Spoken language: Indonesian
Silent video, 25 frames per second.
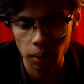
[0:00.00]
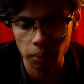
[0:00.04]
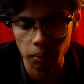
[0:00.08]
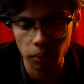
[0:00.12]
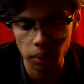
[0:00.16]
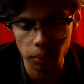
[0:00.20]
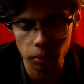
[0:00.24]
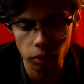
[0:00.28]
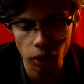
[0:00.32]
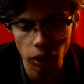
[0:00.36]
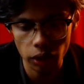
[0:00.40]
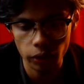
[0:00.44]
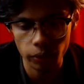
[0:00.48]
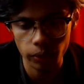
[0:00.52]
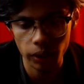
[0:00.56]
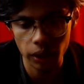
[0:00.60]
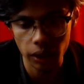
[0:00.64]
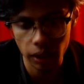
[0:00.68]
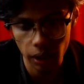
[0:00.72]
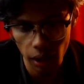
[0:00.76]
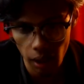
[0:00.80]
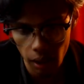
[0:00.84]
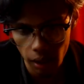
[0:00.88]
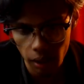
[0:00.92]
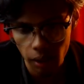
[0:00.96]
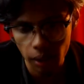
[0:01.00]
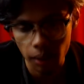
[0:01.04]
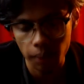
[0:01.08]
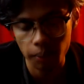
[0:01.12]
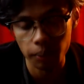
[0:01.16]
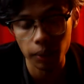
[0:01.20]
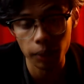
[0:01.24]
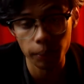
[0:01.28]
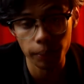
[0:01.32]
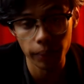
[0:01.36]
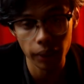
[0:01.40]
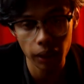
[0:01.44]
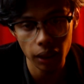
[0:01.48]
membuat Widya
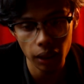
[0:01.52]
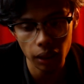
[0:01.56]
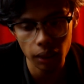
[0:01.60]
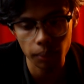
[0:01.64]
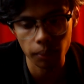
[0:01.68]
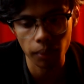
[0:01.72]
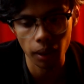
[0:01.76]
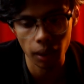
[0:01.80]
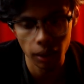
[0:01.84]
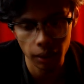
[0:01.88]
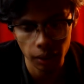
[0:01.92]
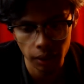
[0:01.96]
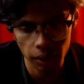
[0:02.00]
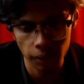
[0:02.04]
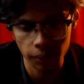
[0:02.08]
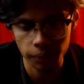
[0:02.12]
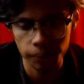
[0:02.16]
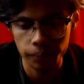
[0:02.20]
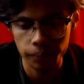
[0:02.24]
berpikir kembali.